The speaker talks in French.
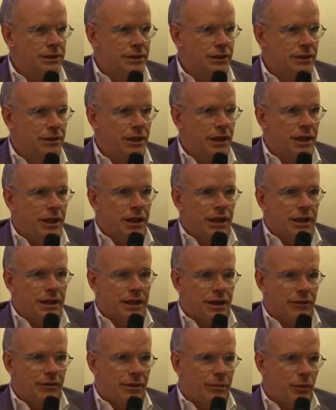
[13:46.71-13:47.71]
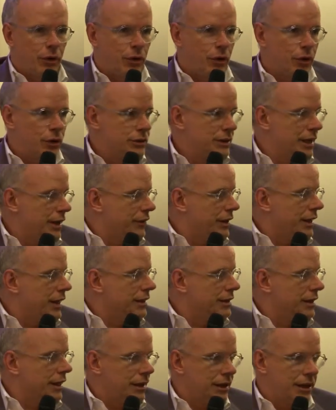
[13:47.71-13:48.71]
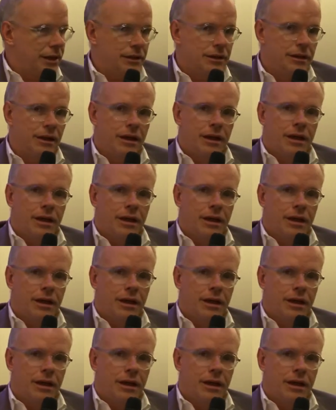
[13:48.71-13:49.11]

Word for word: dire, qui a vraiment grandi avec Internet